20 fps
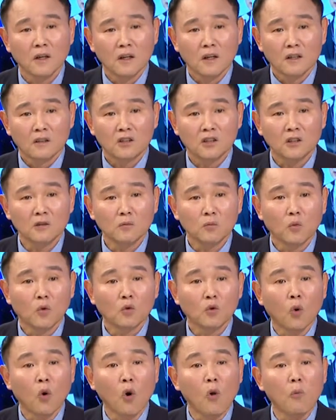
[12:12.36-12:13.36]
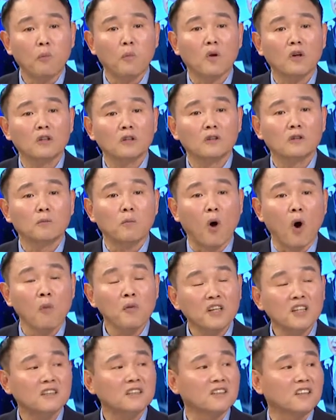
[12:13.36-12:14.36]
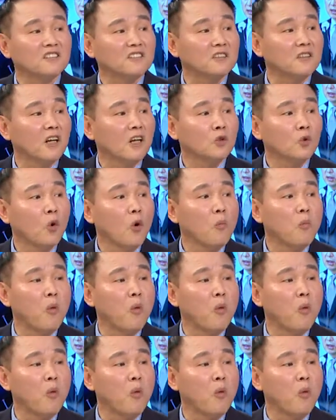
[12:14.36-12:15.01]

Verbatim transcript: 지금 뭐 농업 그 법인 있지 않습니까? 농업